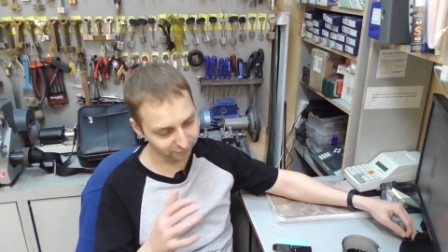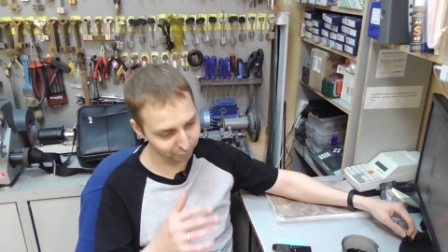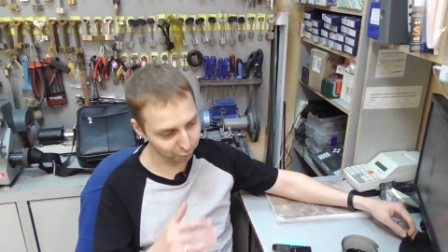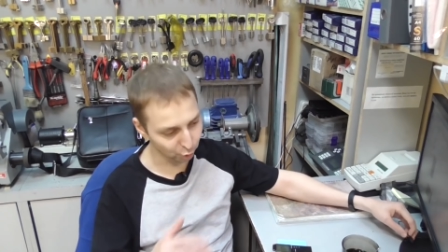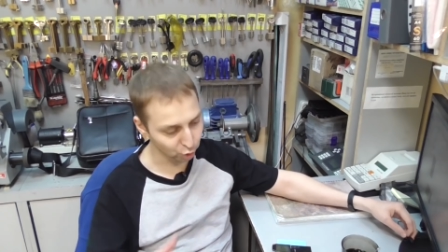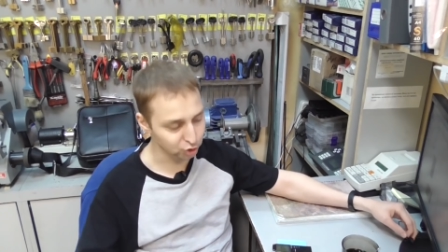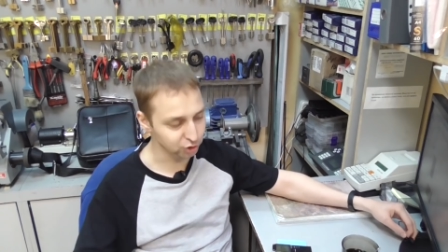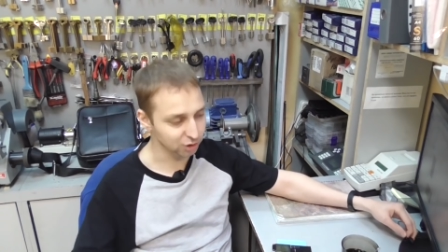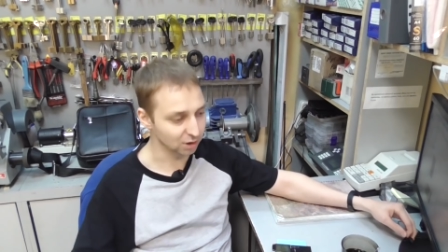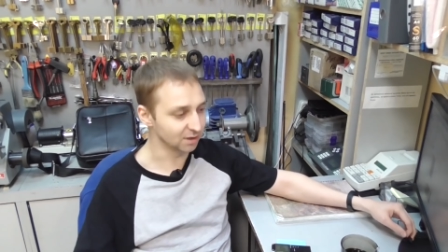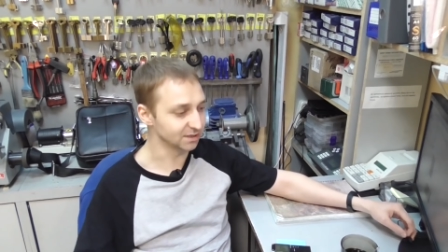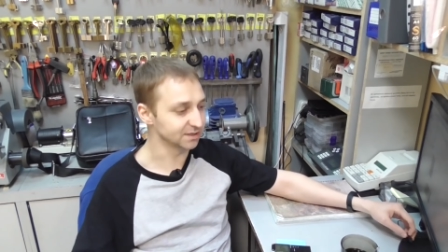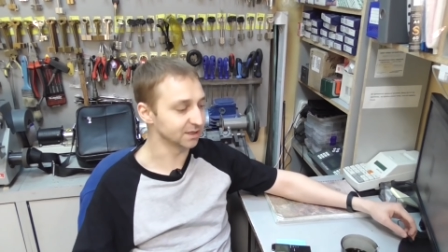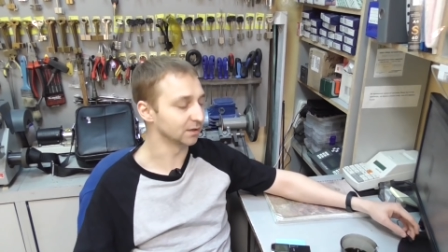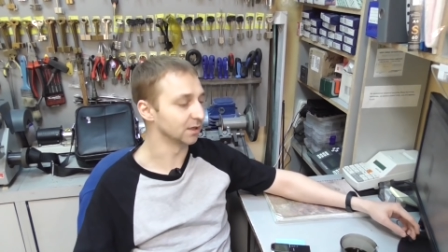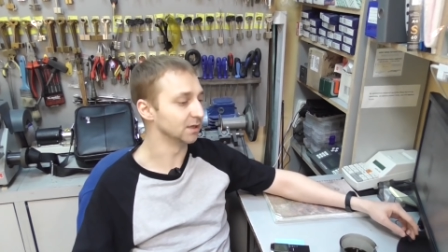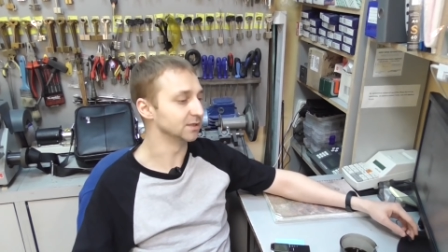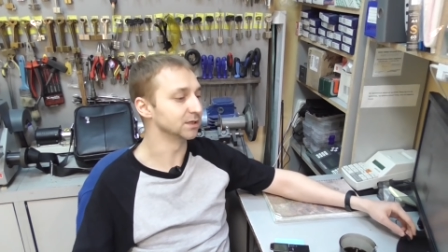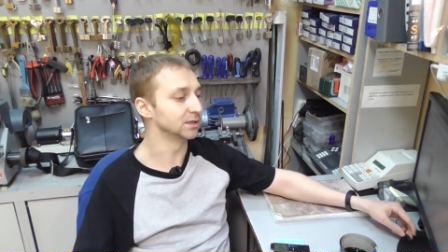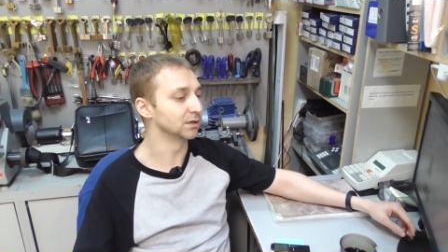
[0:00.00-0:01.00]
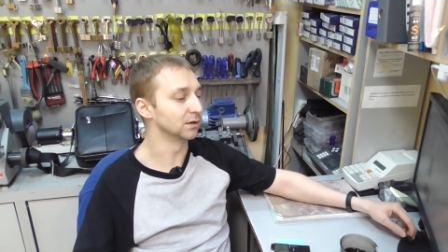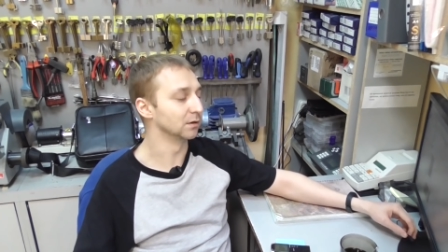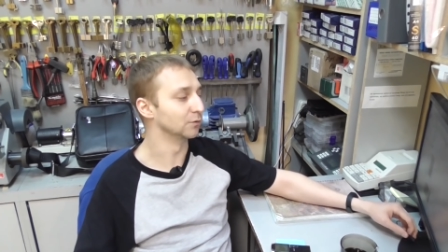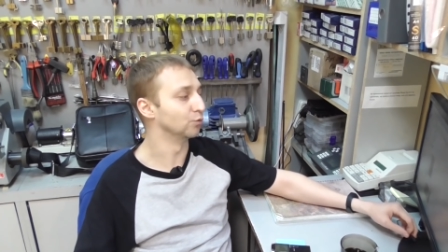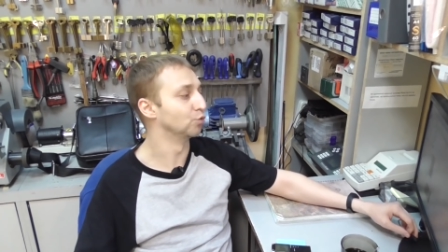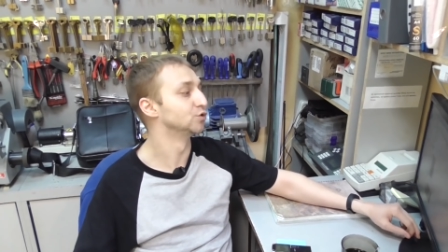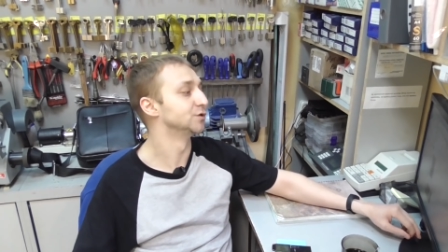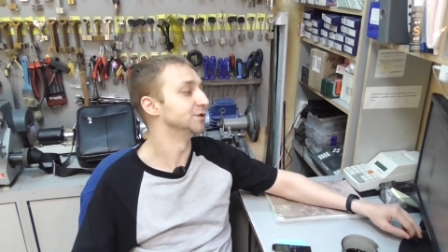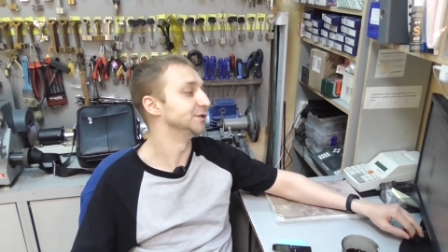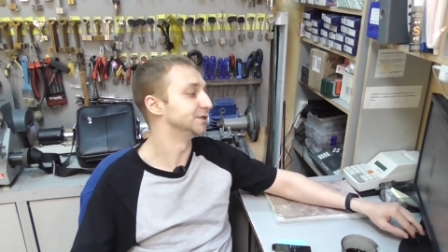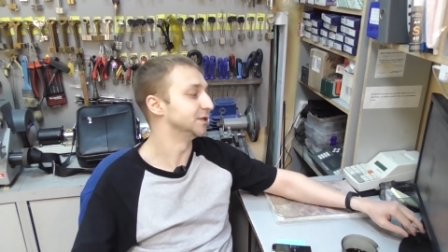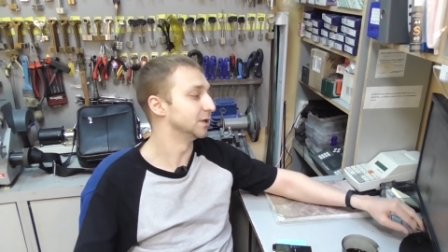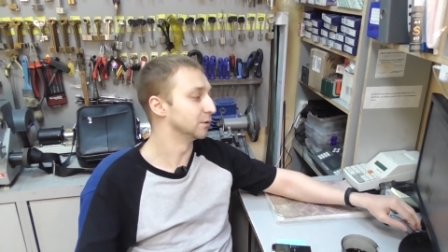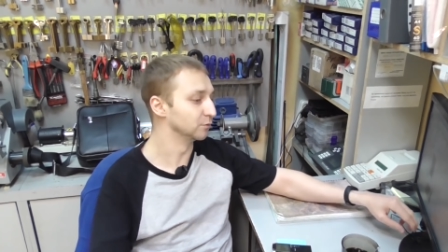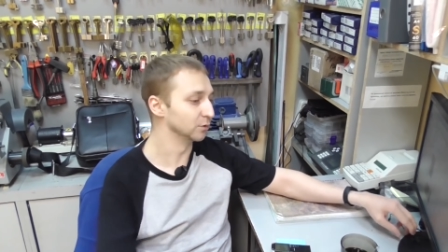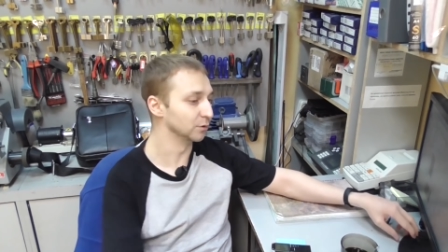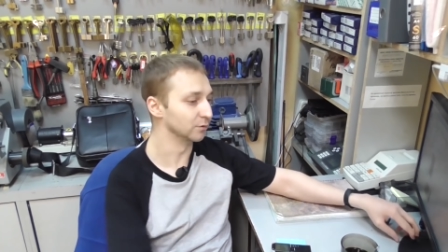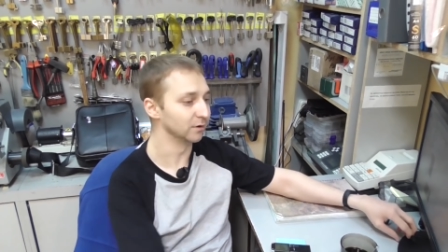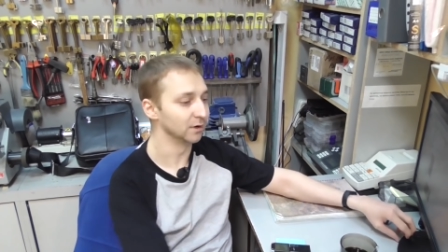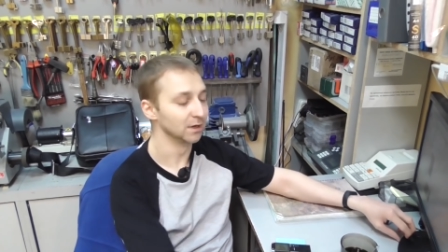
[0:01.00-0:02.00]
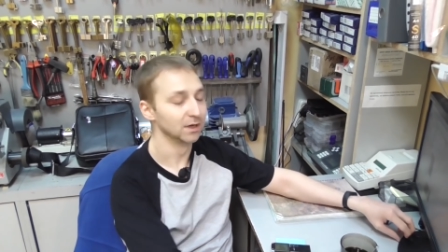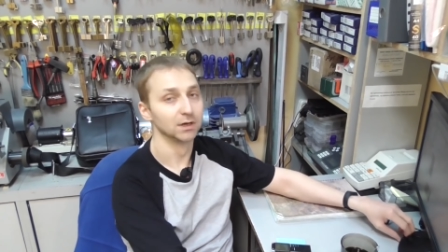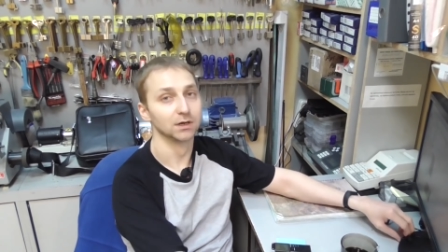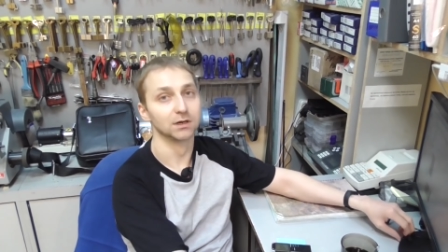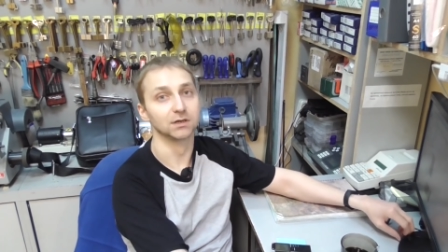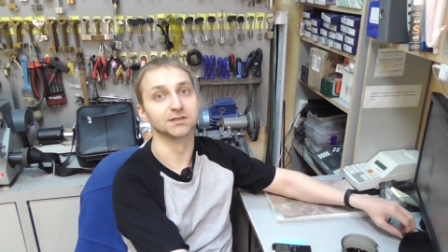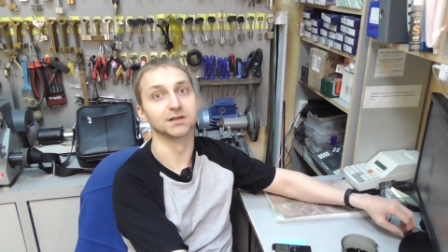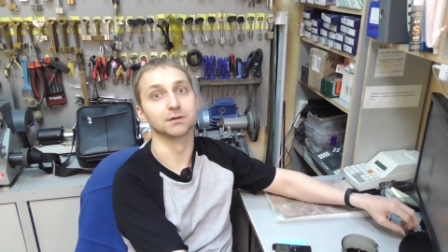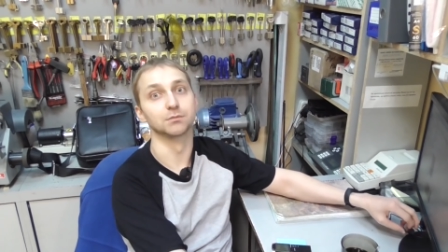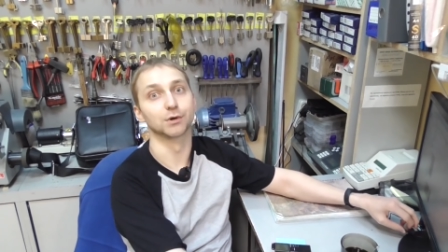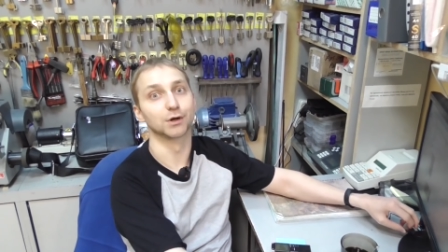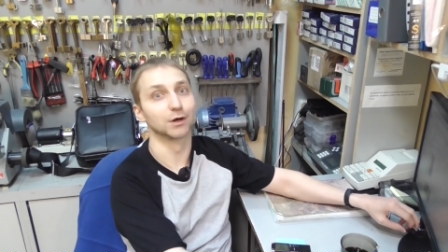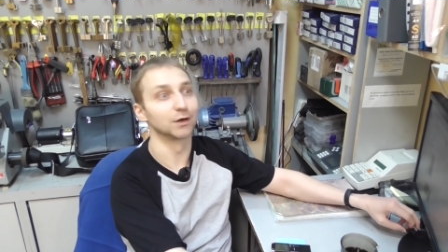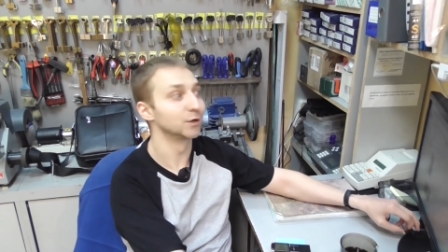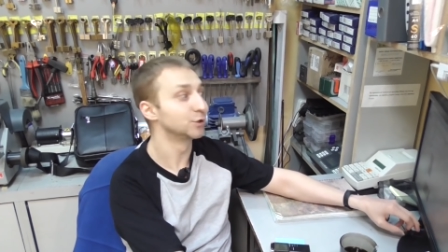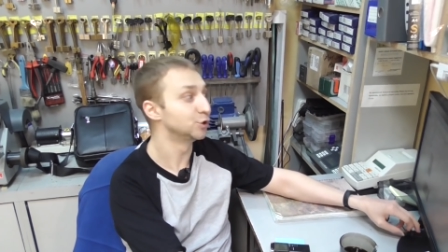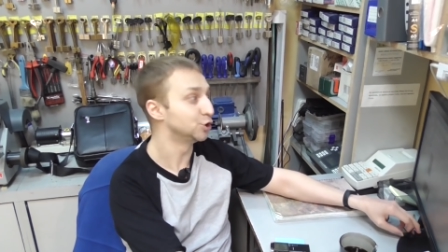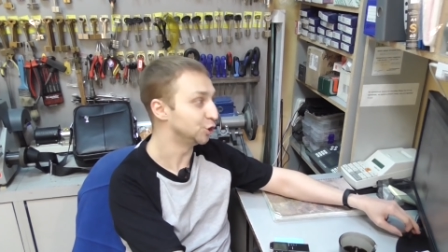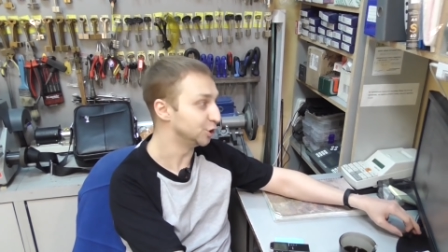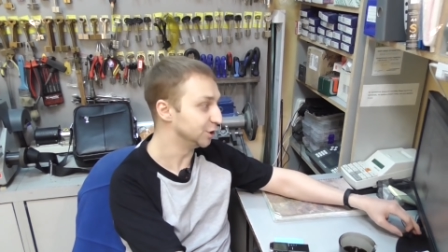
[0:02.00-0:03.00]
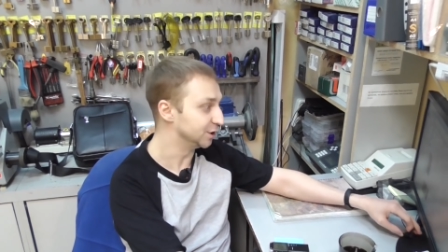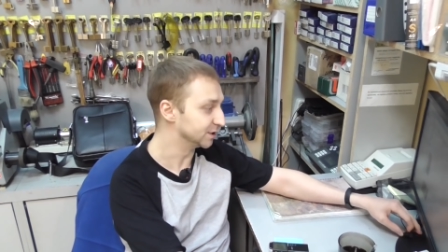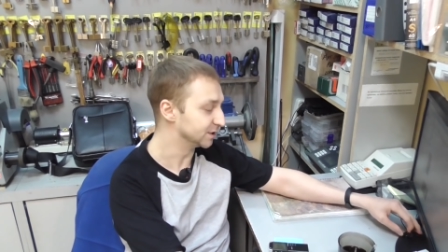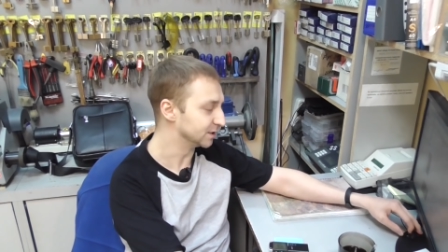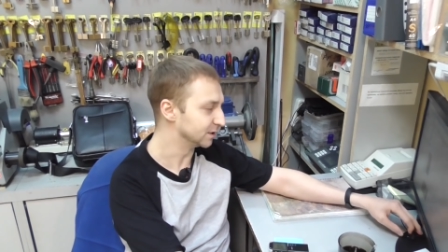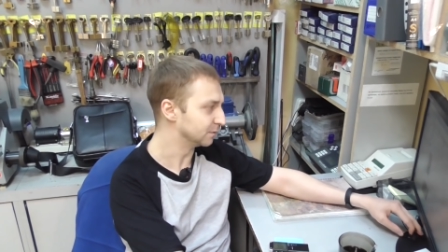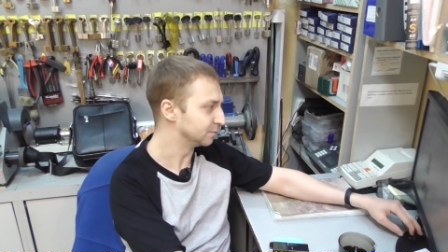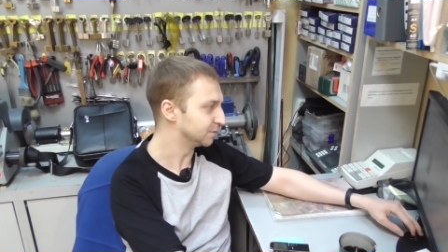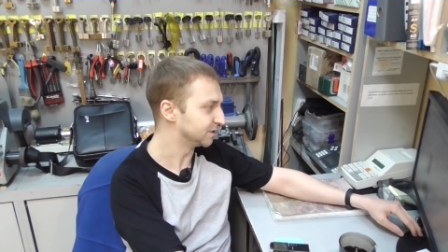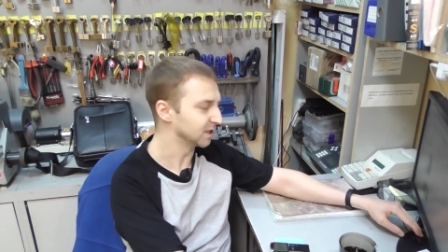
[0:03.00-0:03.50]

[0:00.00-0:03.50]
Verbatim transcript: в прошлый раз относительно двухсистемного замка ЧИЗа.